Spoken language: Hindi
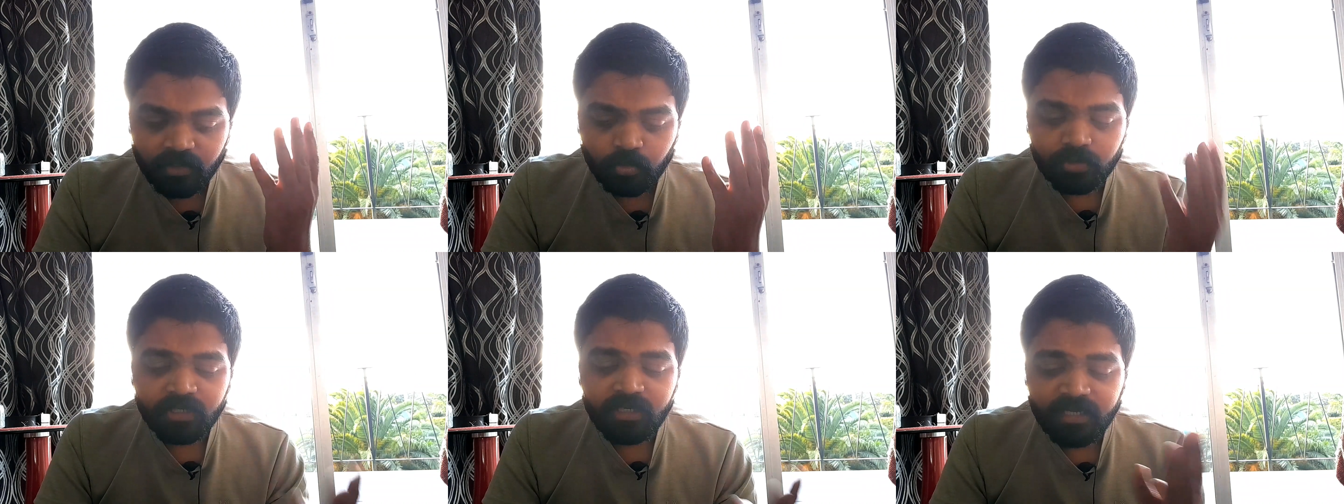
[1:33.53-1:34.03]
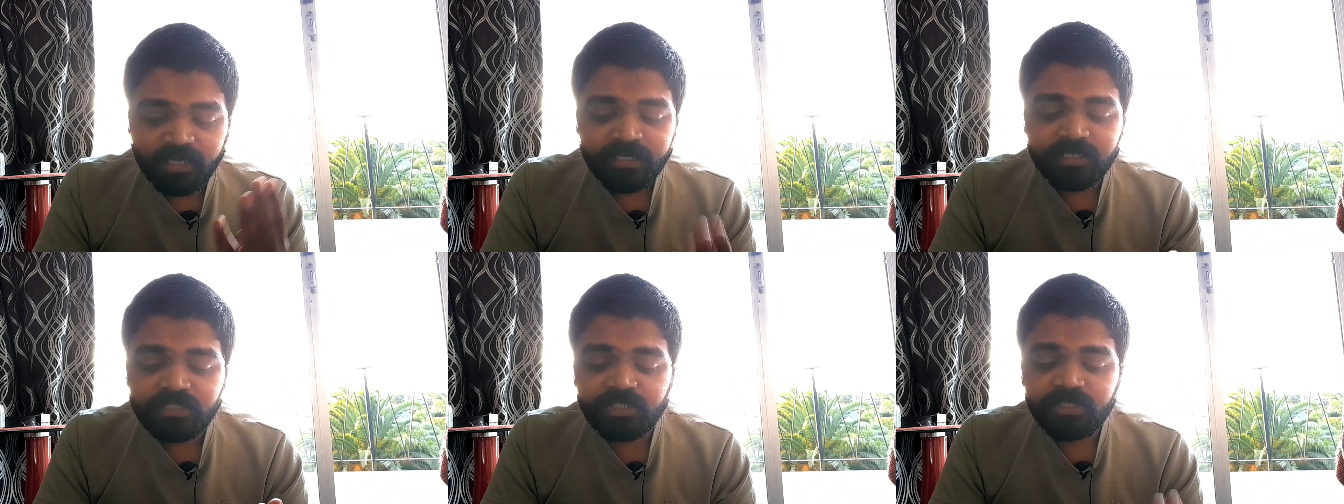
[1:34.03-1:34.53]
टोटली
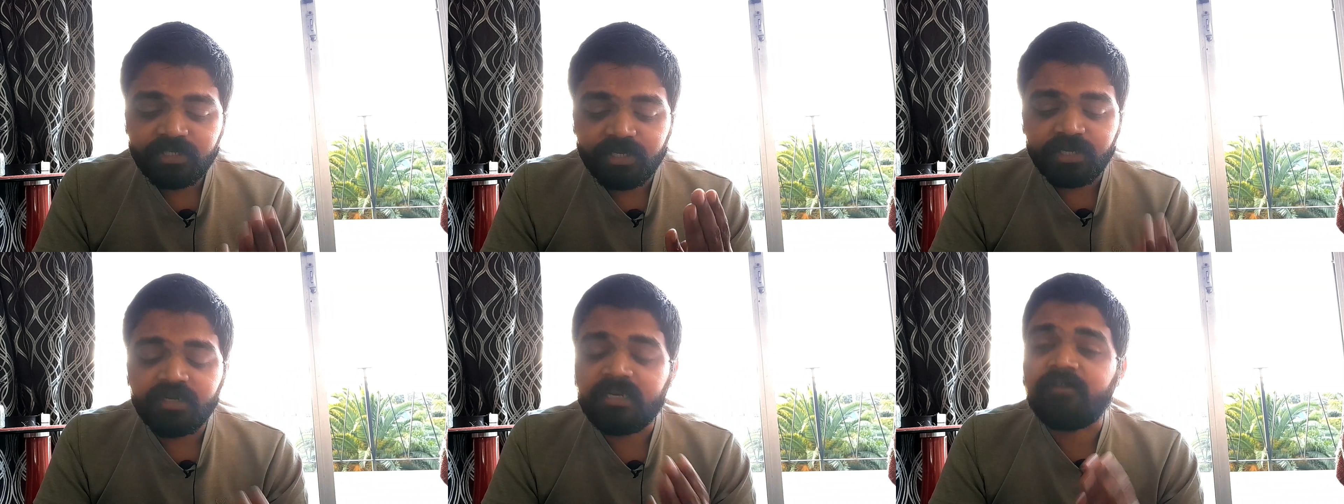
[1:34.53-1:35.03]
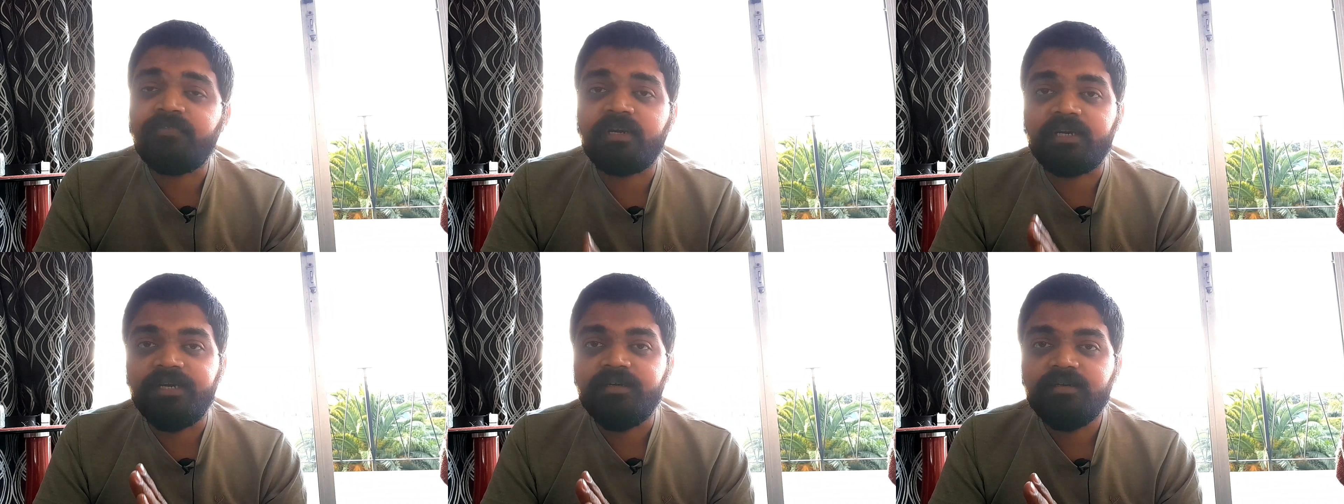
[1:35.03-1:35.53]
एंगेजिंग एंड लाफ्टर
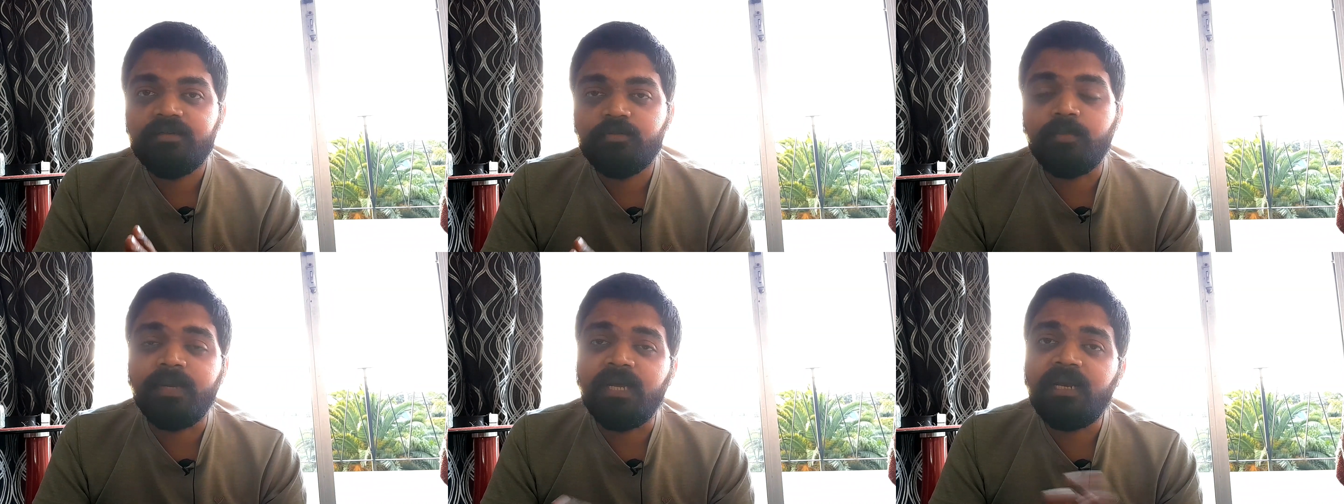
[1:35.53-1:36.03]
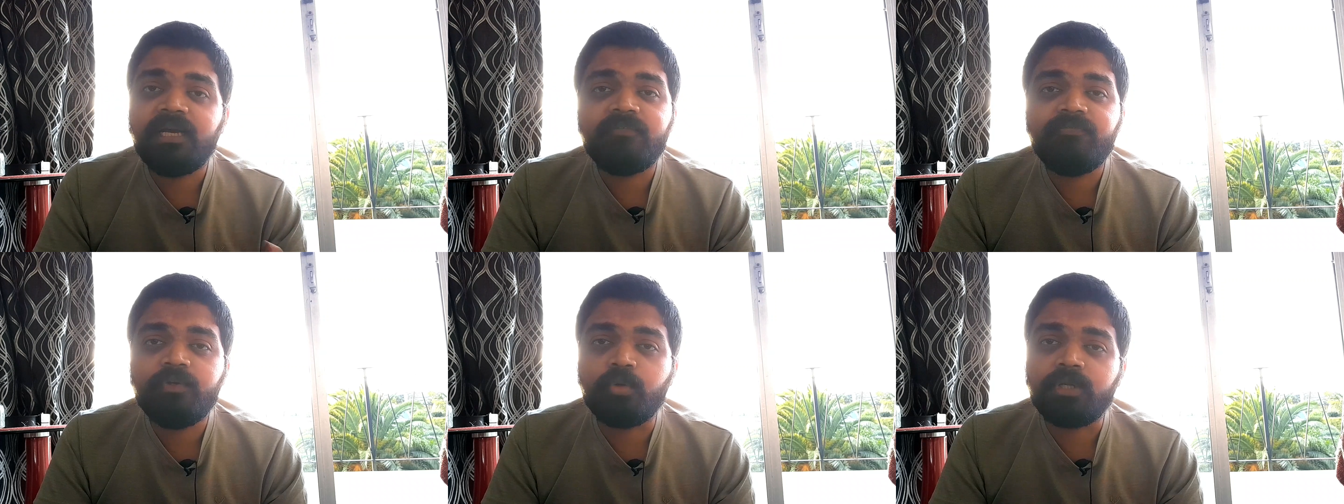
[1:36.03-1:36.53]
राइट तो पहला
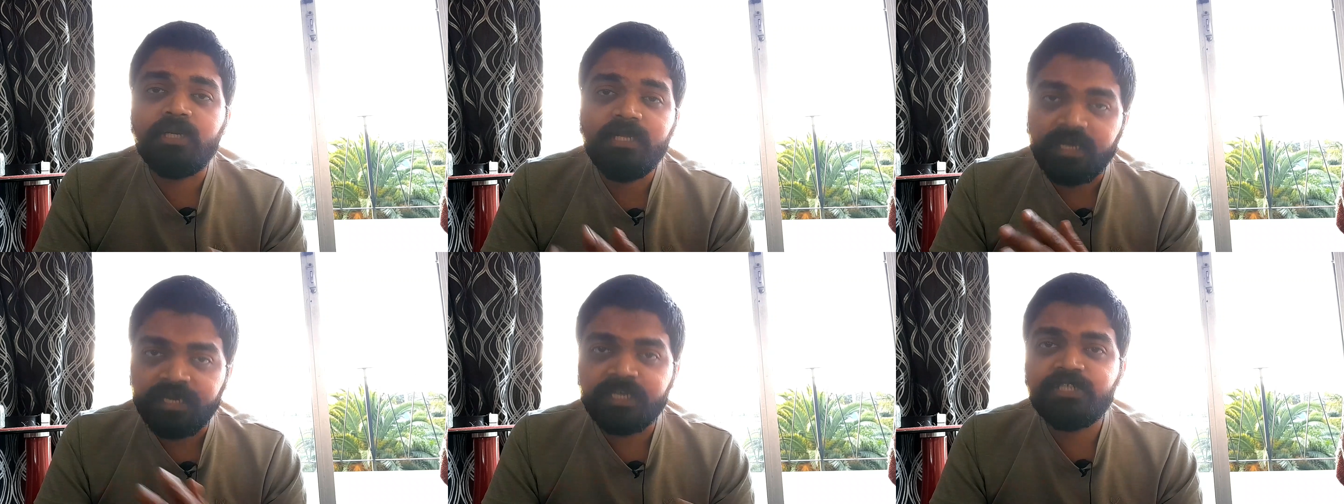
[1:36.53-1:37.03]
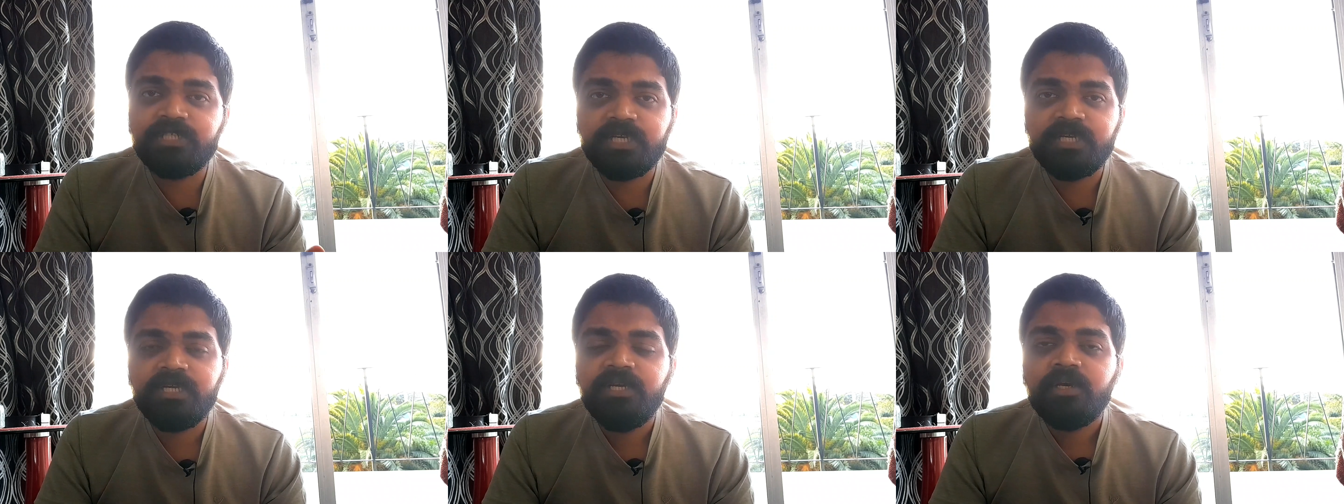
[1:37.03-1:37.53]
आप टोटली एंगेजिंग
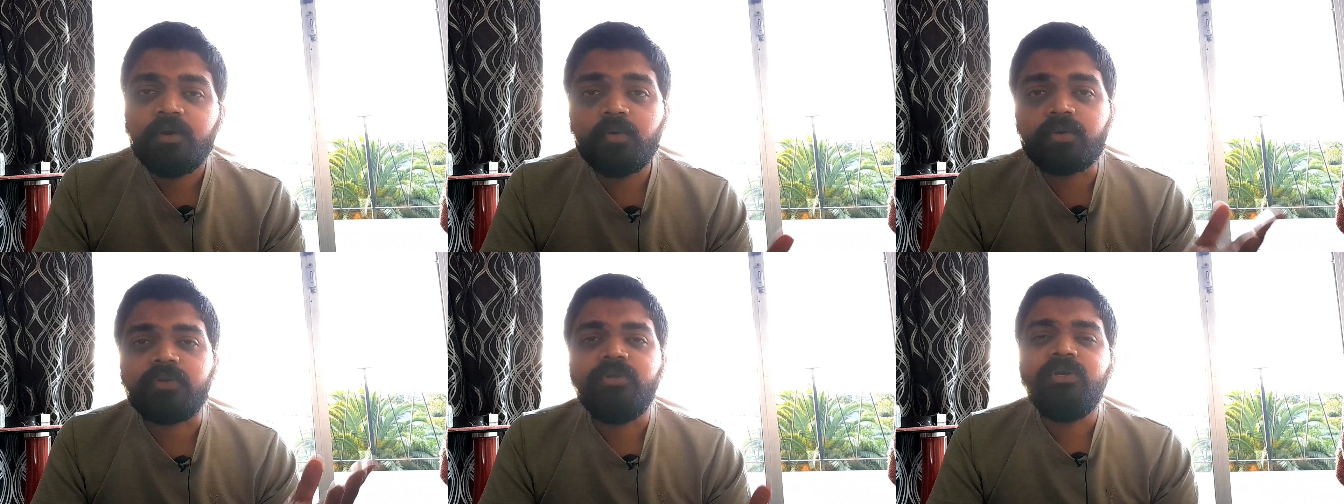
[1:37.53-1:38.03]
है और